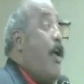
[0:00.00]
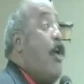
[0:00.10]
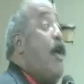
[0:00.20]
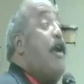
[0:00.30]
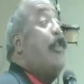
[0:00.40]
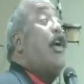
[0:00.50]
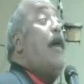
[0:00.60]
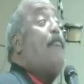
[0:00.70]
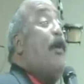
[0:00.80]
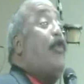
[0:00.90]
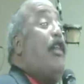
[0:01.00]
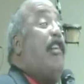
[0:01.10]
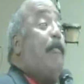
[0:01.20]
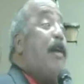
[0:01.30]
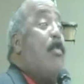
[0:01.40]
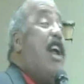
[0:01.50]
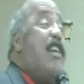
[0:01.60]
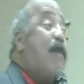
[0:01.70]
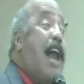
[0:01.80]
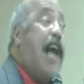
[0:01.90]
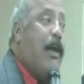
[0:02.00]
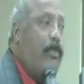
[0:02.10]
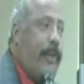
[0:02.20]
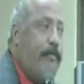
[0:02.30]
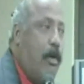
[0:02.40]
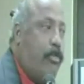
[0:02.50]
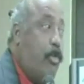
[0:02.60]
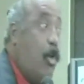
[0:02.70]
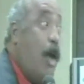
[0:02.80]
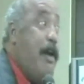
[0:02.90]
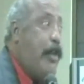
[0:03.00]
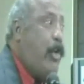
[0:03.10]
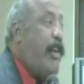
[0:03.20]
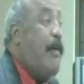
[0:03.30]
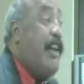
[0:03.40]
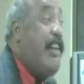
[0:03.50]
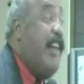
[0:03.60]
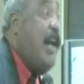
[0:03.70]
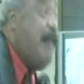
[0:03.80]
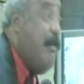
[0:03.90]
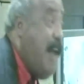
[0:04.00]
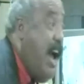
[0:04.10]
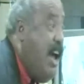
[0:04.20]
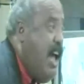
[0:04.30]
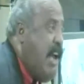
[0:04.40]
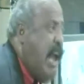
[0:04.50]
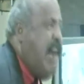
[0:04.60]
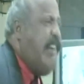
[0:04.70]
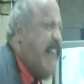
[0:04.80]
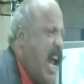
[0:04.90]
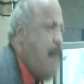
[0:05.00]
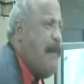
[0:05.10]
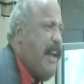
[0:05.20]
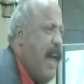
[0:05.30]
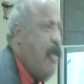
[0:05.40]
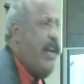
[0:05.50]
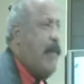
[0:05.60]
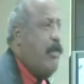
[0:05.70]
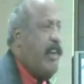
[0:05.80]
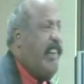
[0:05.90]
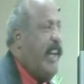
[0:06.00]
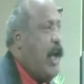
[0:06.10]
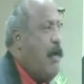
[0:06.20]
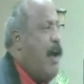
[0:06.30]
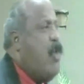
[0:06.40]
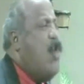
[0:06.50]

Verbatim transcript: no he visto que han puesto disciplina una lengua larga y un chismoso. No lo he visto. ¿Sabe qué dice la Biblia? Que hay seis pecados que aborrece Jehová y uno